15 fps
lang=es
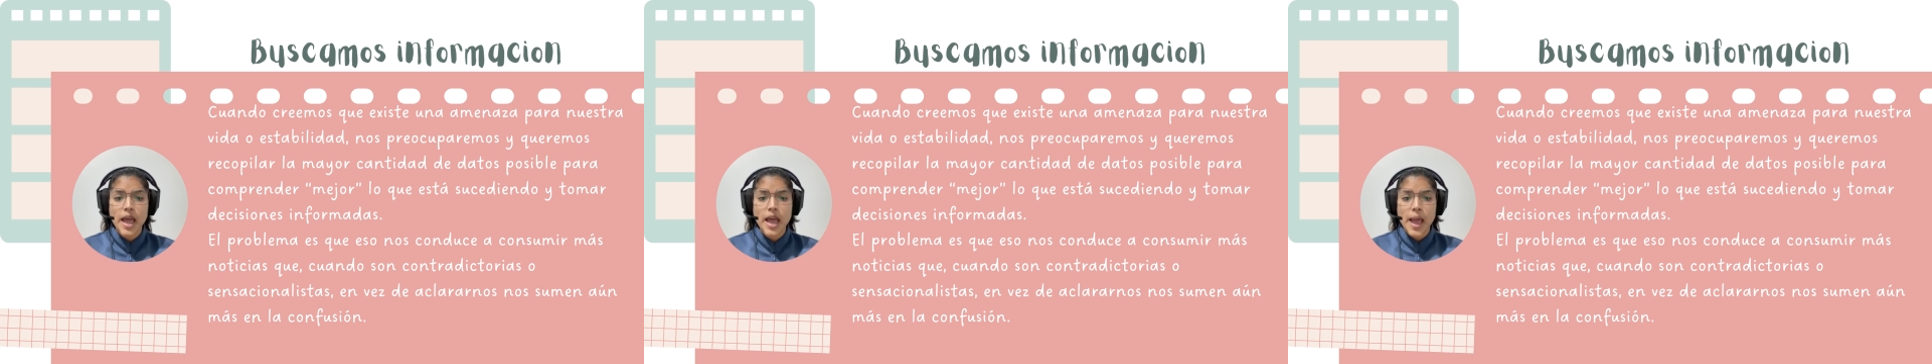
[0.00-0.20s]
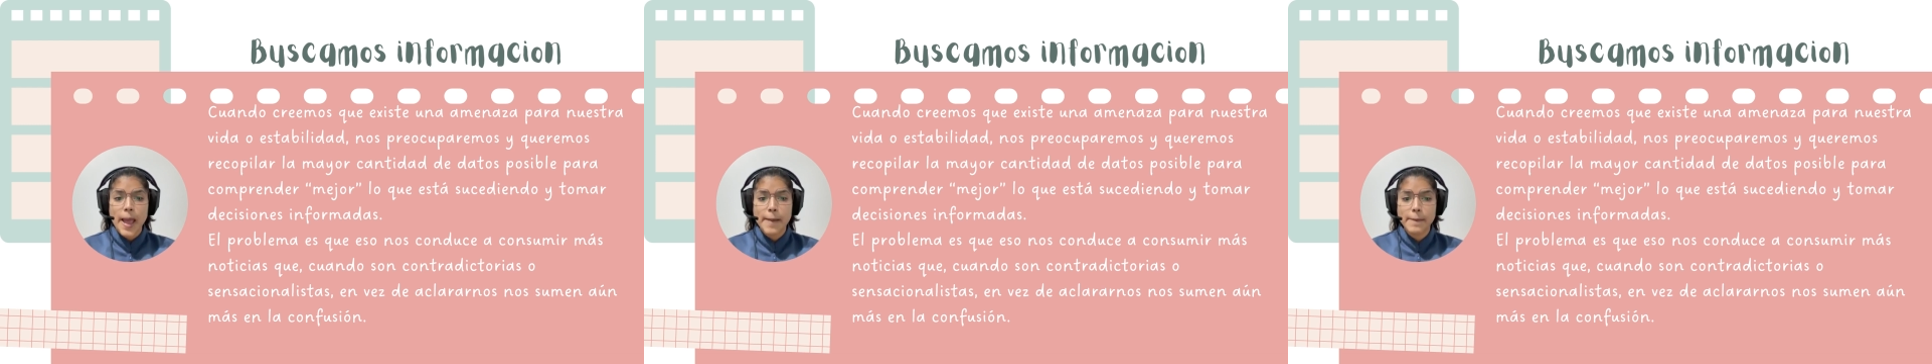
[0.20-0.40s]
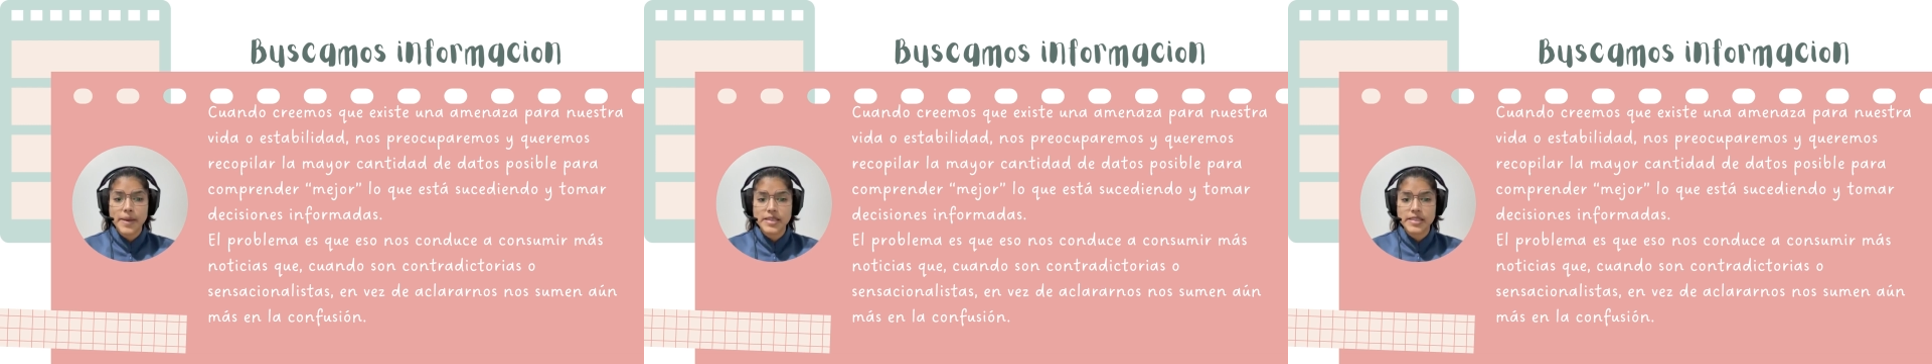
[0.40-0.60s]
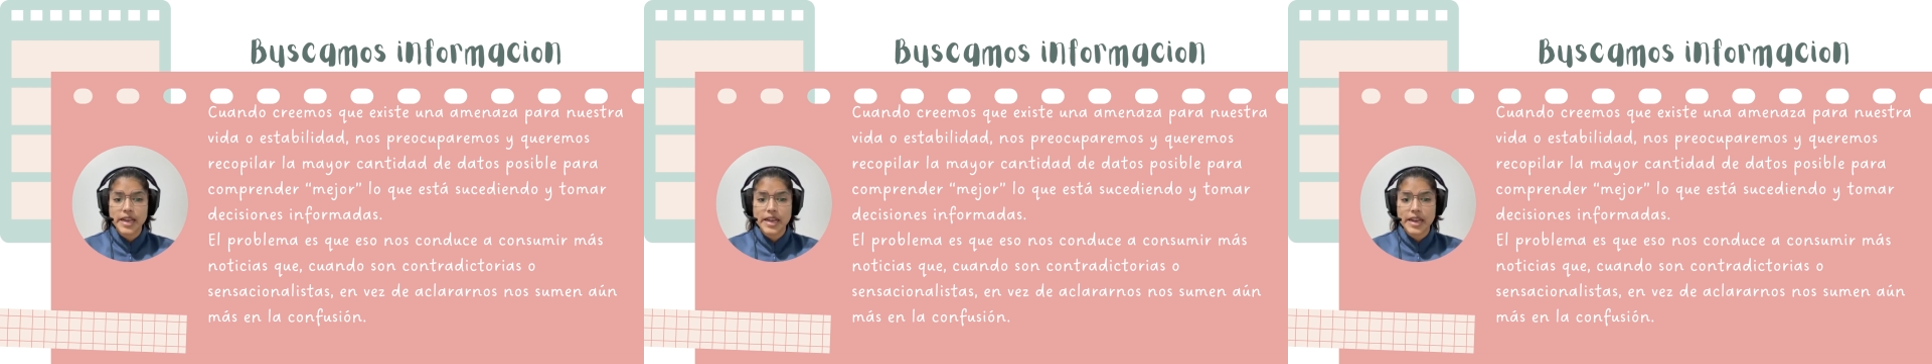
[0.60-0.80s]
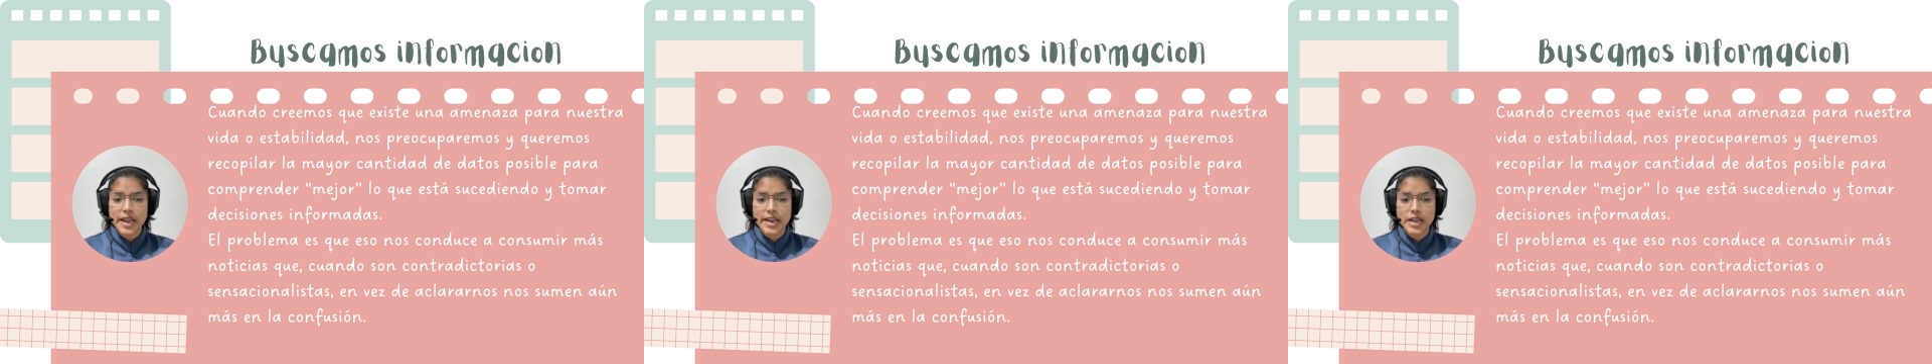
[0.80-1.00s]
en vez de
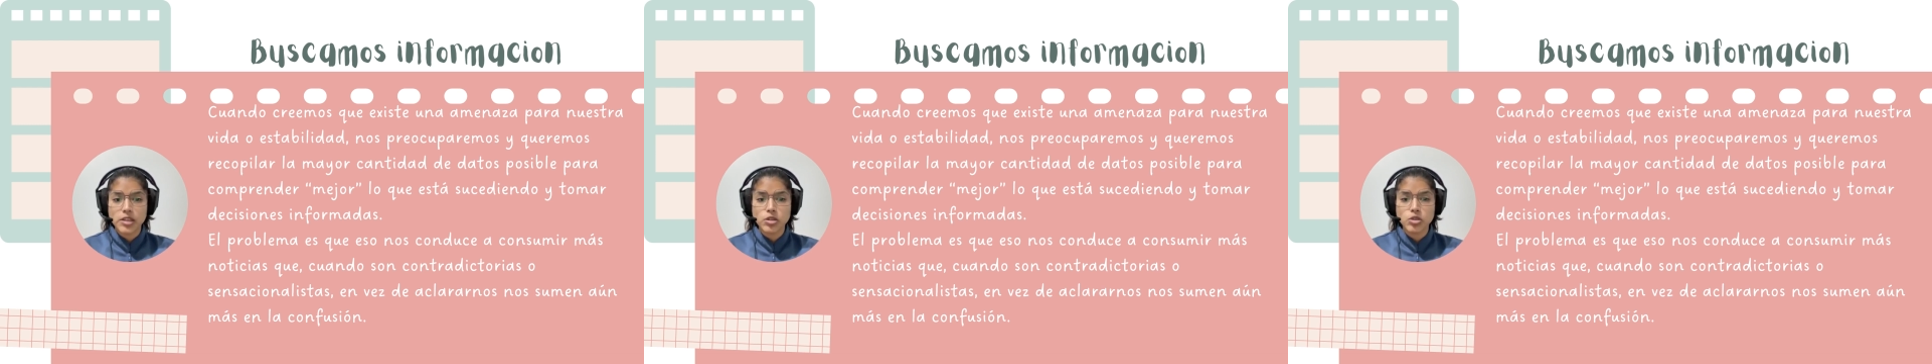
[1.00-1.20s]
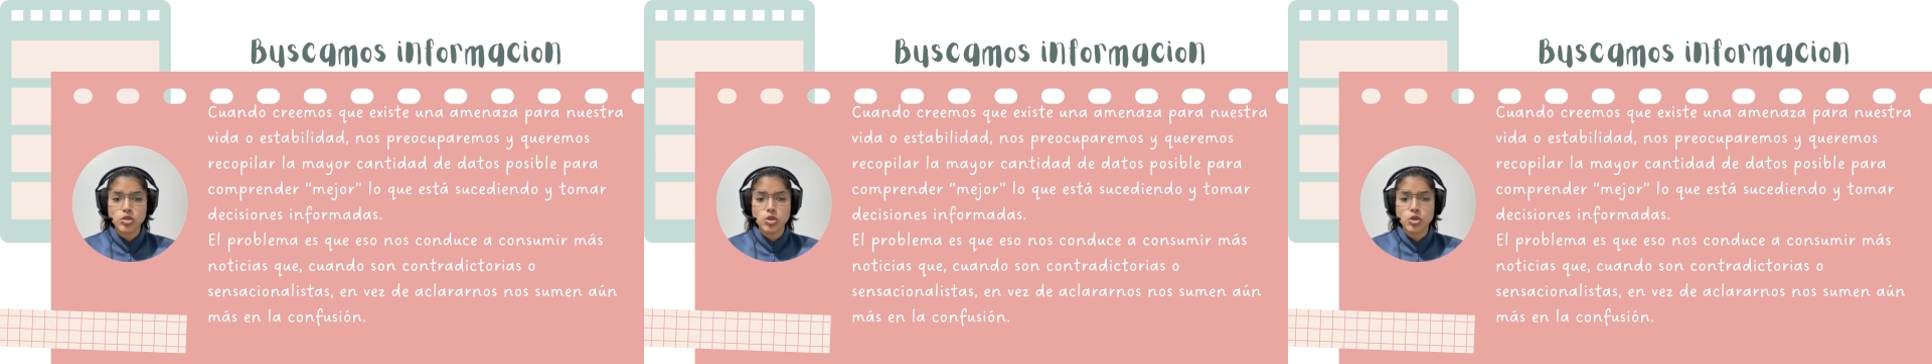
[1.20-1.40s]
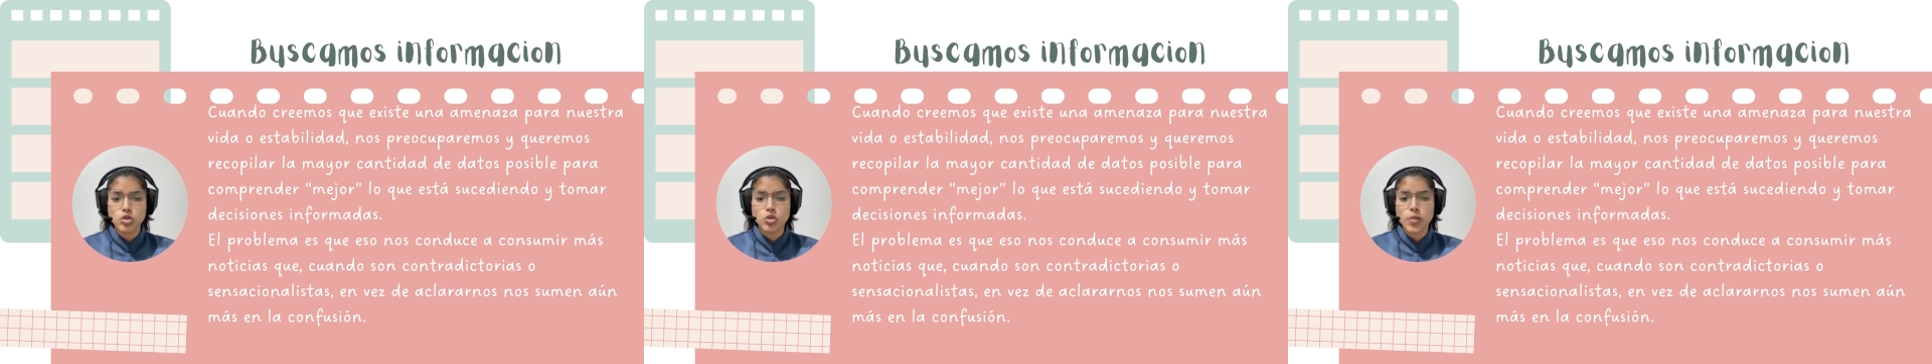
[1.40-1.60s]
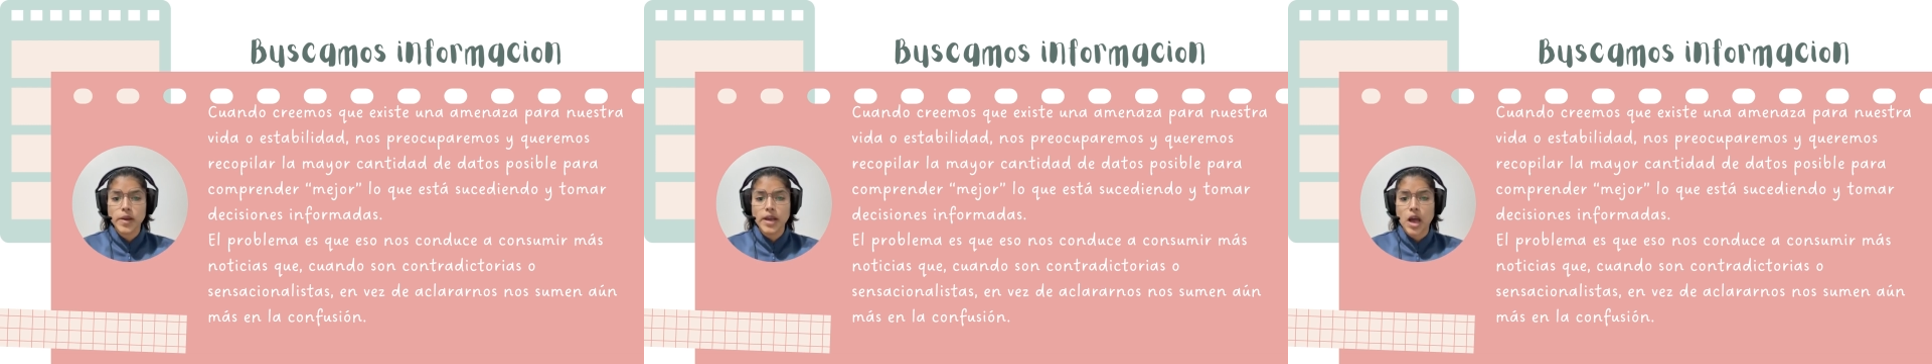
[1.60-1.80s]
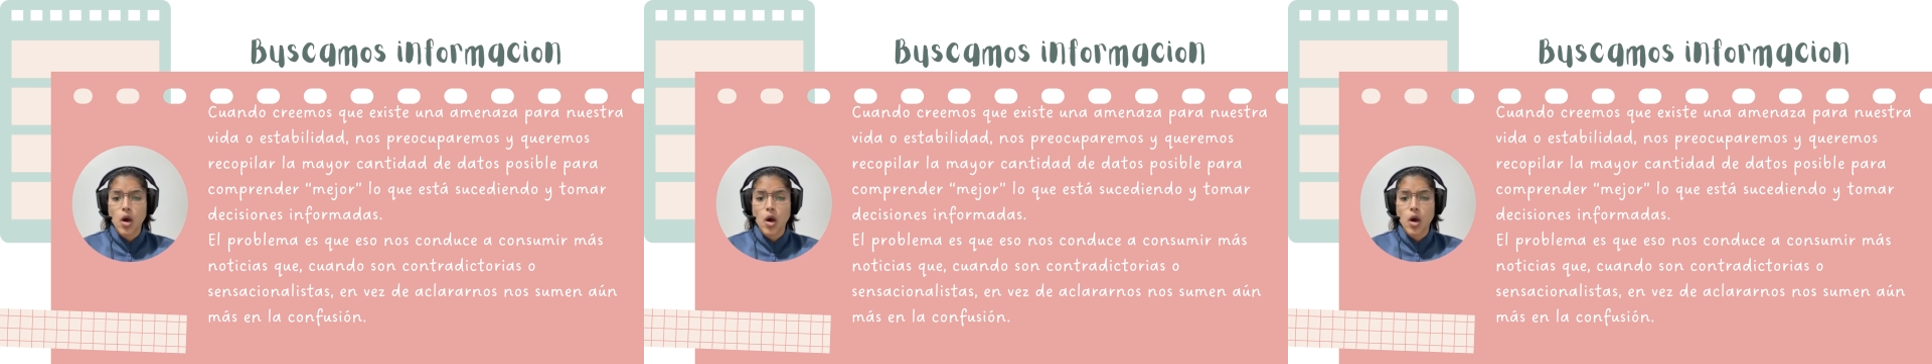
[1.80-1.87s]
aclararnos, nos suben